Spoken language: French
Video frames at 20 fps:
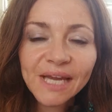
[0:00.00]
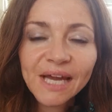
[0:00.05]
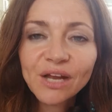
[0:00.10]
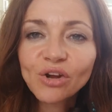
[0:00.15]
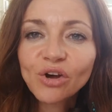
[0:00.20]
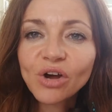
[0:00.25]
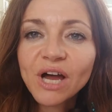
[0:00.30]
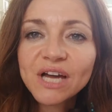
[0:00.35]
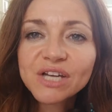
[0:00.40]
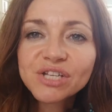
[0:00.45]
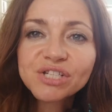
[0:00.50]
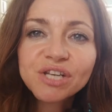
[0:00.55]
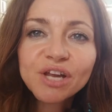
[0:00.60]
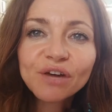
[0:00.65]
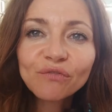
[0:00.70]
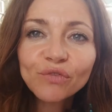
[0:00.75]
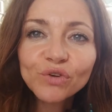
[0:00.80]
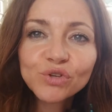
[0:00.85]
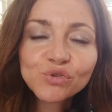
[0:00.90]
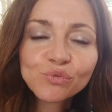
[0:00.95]
Alors à
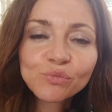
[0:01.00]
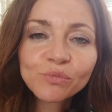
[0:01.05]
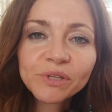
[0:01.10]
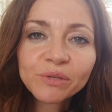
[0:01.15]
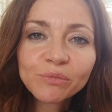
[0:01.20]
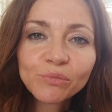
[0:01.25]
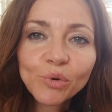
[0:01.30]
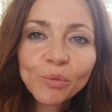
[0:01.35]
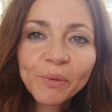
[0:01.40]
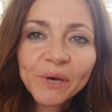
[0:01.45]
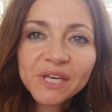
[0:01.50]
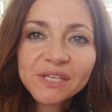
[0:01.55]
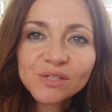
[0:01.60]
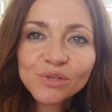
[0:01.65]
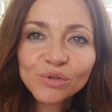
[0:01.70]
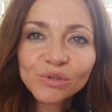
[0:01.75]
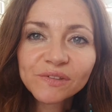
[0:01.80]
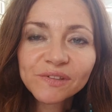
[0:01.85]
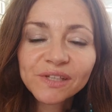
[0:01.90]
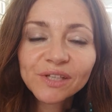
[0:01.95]
chaque fois j'oublie de me
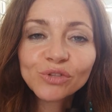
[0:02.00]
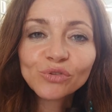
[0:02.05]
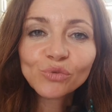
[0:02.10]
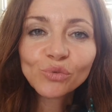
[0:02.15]
présenter,